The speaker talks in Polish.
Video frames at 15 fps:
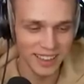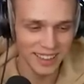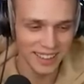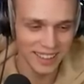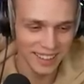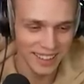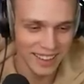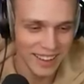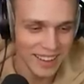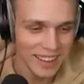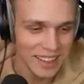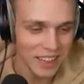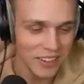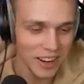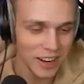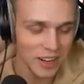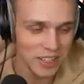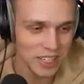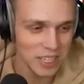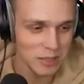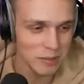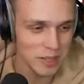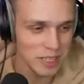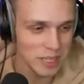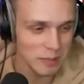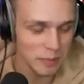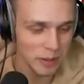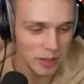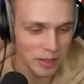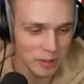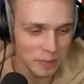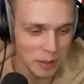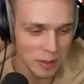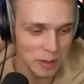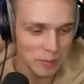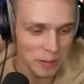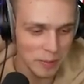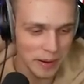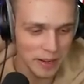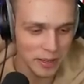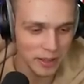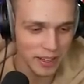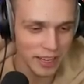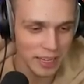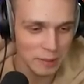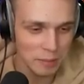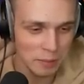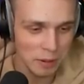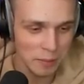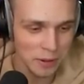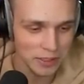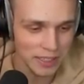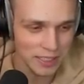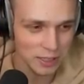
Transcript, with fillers: Dobra. Dobra, chodź, lecimy jeszcze po, po, po Paliona i po Bobota